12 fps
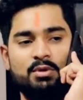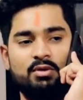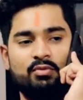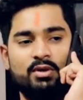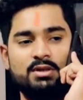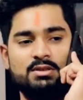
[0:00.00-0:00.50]

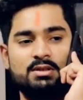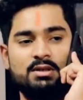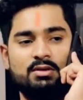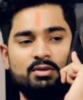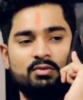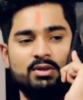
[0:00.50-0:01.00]
मेरा फर्स्ट
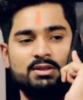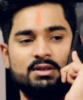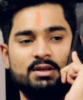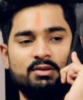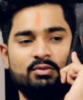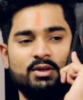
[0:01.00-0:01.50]
लव है
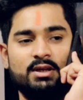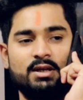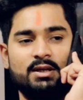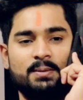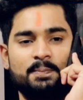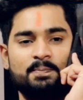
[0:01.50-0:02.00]
फर्स्ट
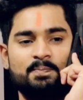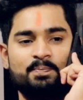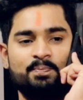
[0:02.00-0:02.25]
गर्लफ्रेंड है